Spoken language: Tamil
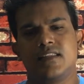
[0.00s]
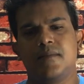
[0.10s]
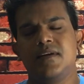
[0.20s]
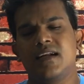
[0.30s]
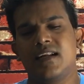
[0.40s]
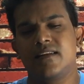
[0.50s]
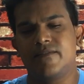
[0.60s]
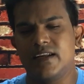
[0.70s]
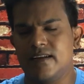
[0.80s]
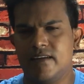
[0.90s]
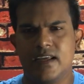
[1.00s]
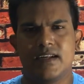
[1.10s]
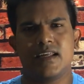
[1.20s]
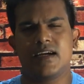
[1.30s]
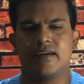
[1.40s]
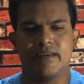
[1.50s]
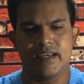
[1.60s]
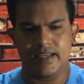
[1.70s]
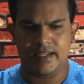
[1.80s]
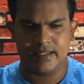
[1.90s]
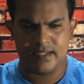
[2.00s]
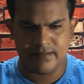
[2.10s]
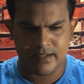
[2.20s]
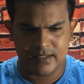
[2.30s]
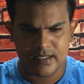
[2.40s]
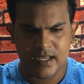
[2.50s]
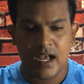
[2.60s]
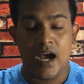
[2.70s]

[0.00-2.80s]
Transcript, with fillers: தமிழர்களின் வீர விளையாட்டாகவே இருந்துட்டு வருது